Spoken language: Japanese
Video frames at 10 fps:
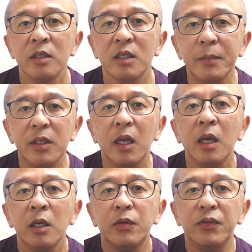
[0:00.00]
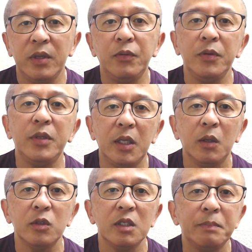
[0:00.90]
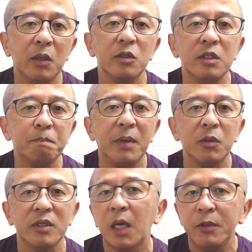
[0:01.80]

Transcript: せめて フィフティーフィフティー、ごじゅっパーセントごじゅっパーセント の痛